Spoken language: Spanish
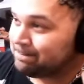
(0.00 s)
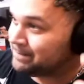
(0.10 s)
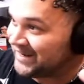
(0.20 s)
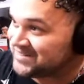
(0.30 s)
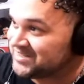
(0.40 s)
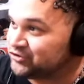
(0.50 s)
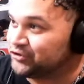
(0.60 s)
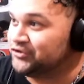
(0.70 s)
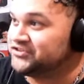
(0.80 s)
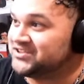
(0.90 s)
Para ese
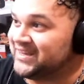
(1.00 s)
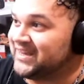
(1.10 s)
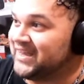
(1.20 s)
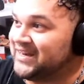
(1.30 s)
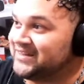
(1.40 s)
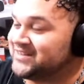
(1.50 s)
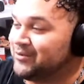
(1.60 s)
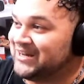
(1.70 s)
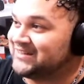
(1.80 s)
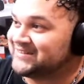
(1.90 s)
entonces, él
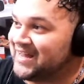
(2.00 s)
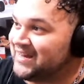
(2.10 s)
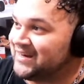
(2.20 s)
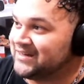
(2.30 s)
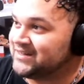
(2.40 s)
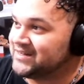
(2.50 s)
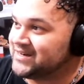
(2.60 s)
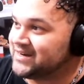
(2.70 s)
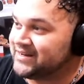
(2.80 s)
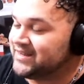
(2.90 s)
estaba tan